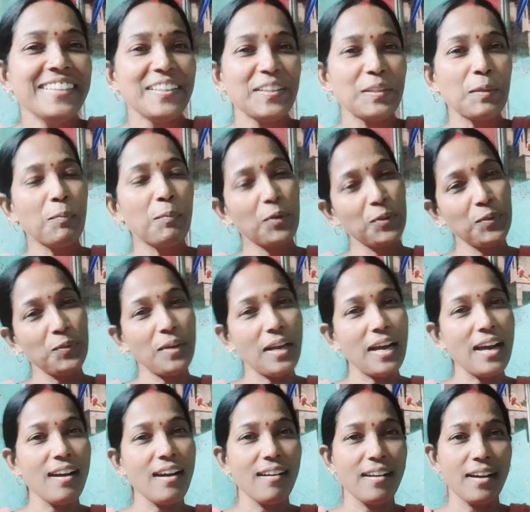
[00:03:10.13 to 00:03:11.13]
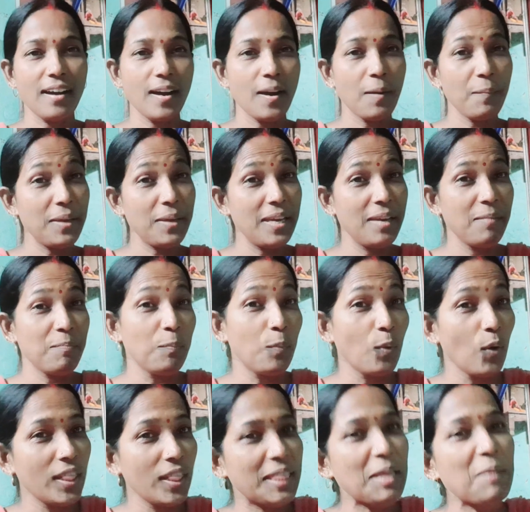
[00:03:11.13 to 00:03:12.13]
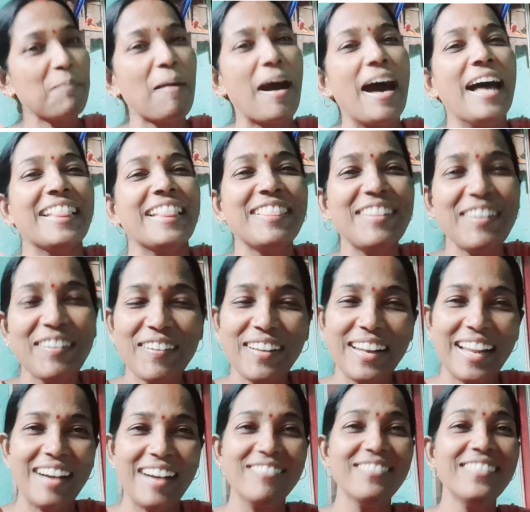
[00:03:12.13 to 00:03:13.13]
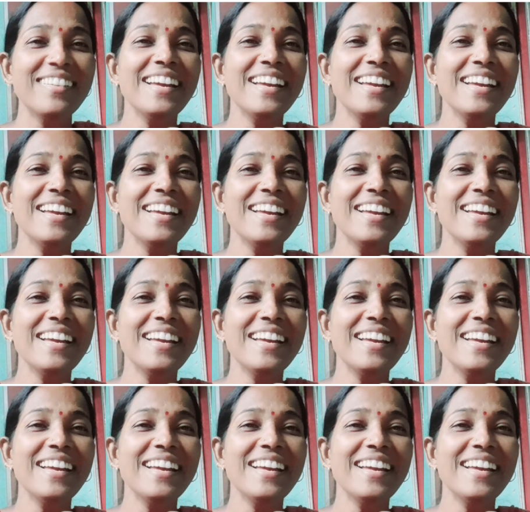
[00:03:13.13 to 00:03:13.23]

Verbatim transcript: তো বন্ধুরা আমি বলতে বাধ্য হলাম